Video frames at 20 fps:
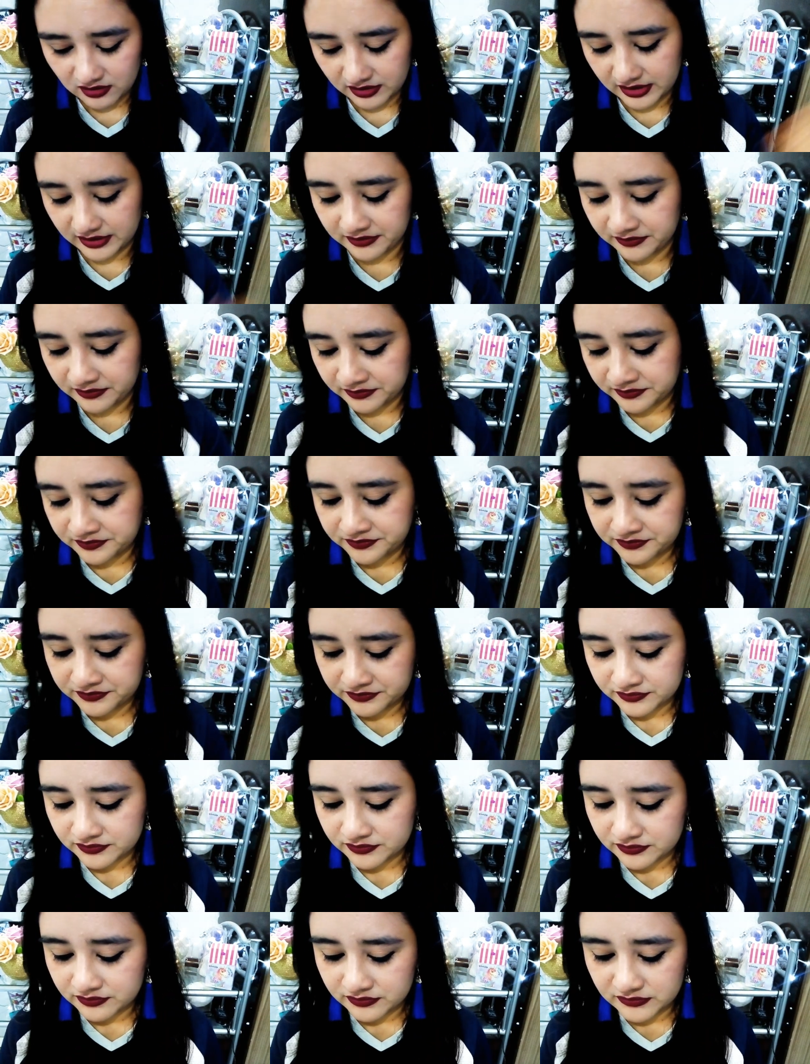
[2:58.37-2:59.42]
Ok
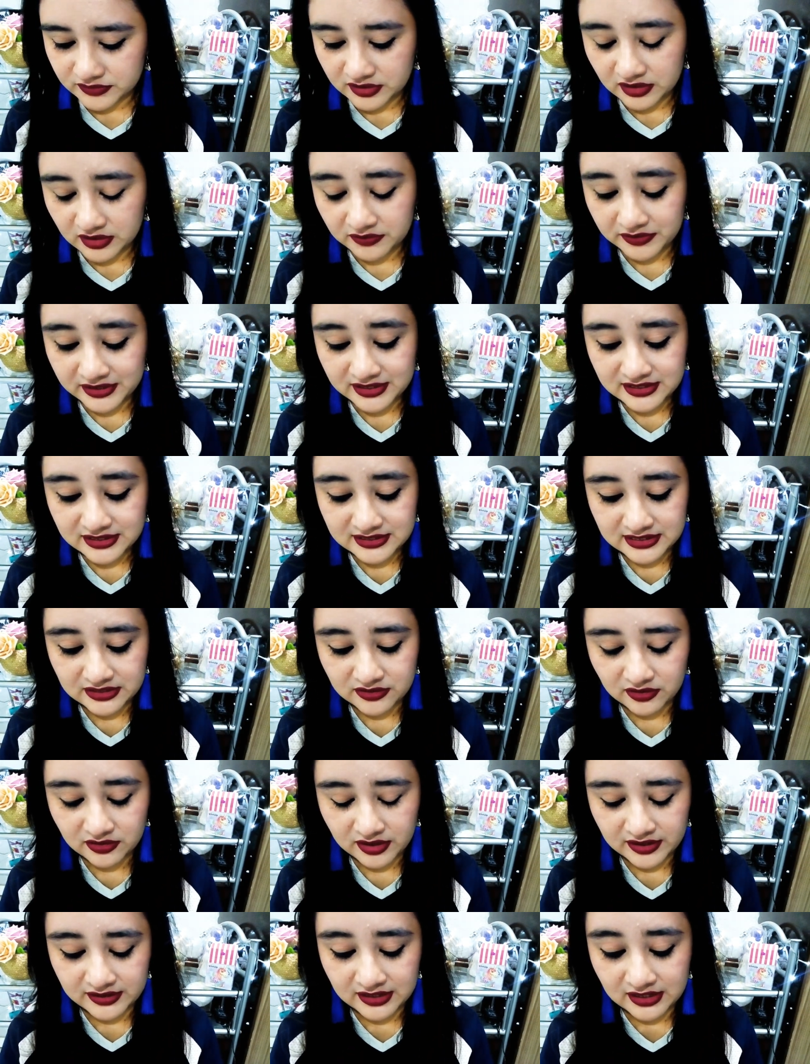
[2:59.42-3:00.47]
yo les voy
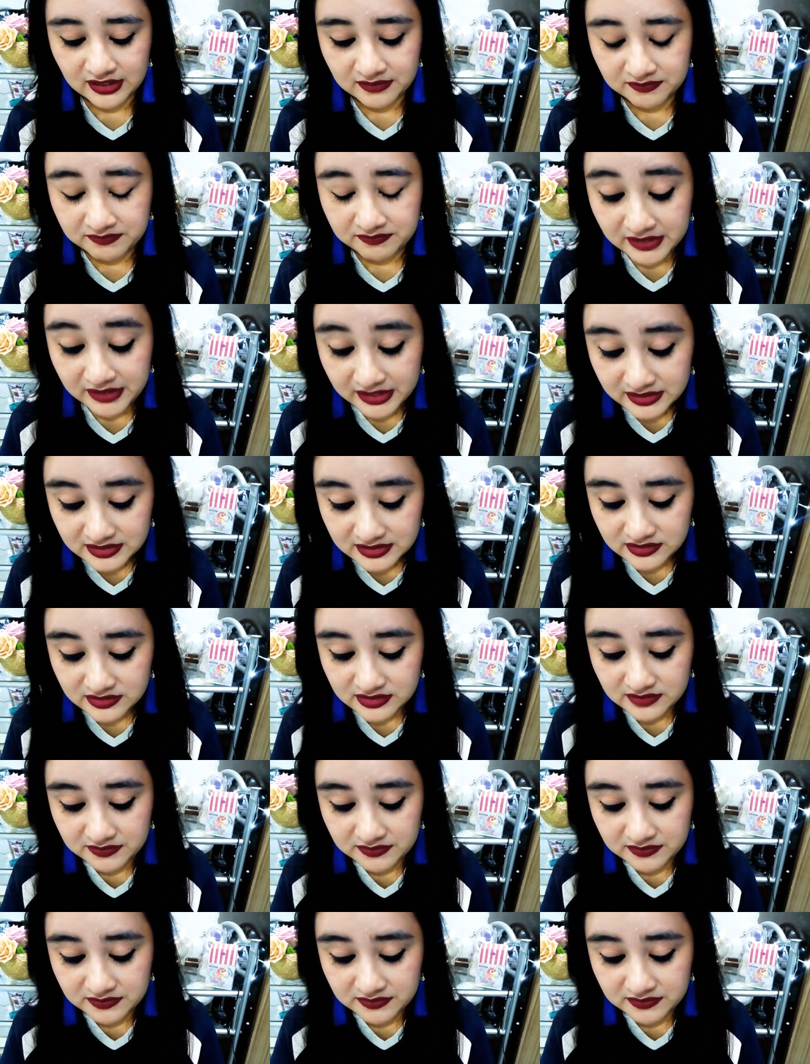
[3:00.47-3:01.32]
diciendo qué tal piensa